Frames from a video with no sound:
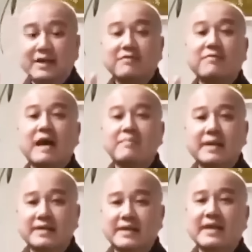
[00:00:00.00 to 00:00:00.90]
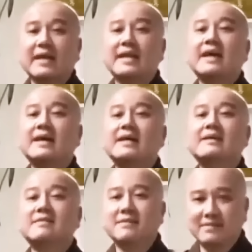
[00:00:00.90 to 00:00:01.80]
Cái pháp là gì? Là
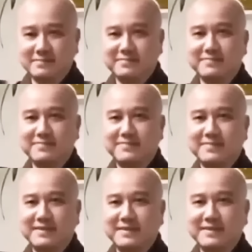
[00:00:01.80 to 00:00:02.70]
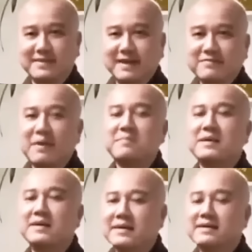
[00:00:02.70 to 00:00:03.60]
hiện tượng. Các pháp
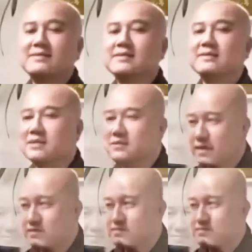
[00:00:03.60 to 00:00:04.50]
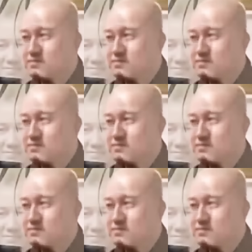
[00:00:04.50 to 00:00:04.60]
là hiện tượng sự vật.